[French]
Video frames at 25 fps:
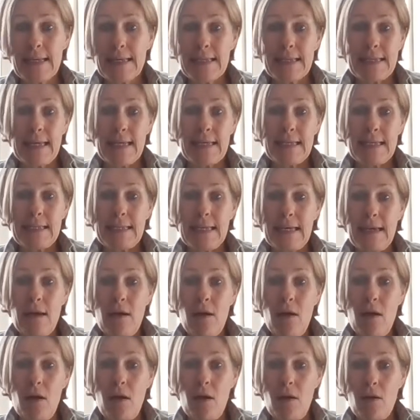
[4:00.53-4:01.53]
c'est
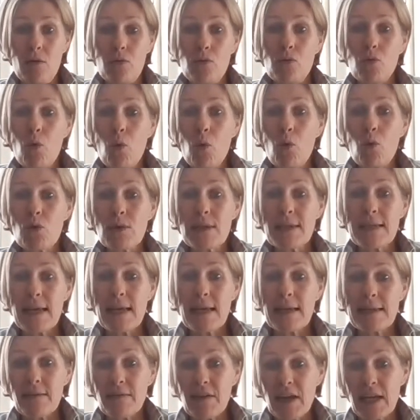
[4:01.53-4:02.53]
en gros,
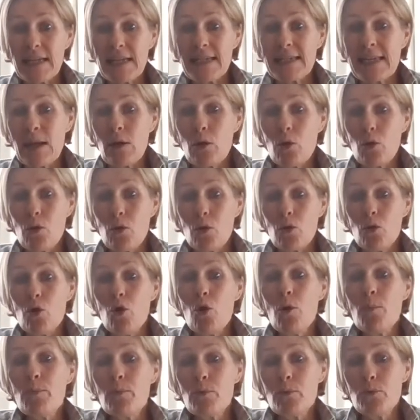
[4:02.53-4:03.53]
c'est vrai que c'est
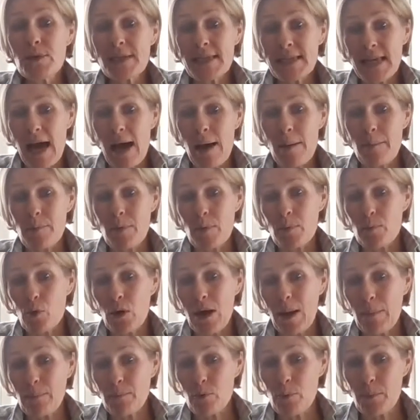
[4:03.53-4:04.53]
le, plus simple
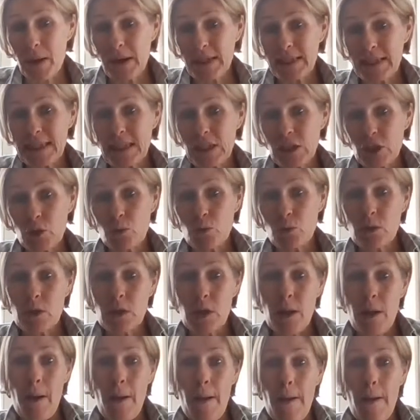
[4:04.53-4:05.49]
pour la plupart des gens